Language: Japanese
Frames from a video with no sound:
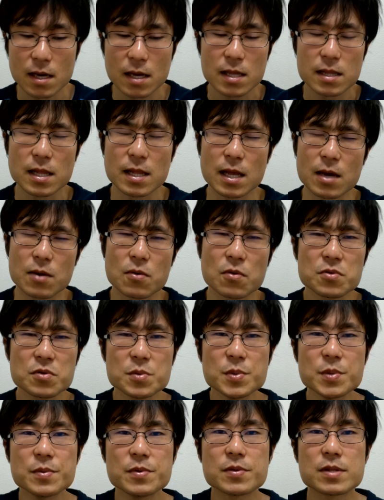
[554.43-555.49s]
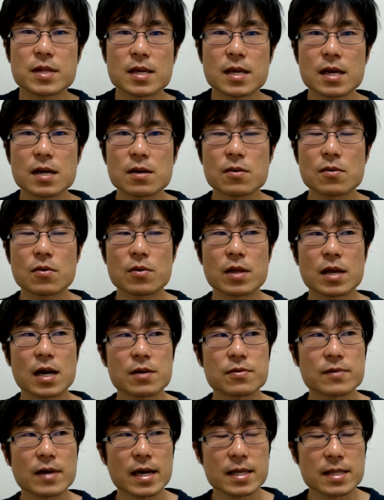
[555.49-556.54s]
でねこの部分って結構根が
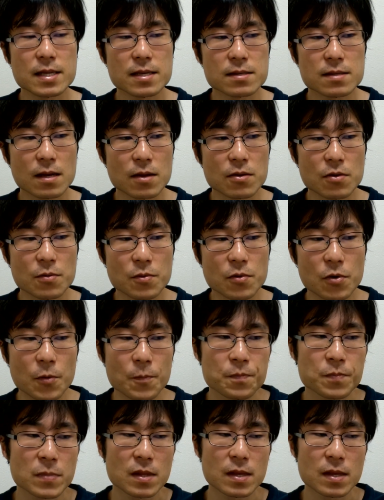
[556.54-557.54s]
深いんですけれども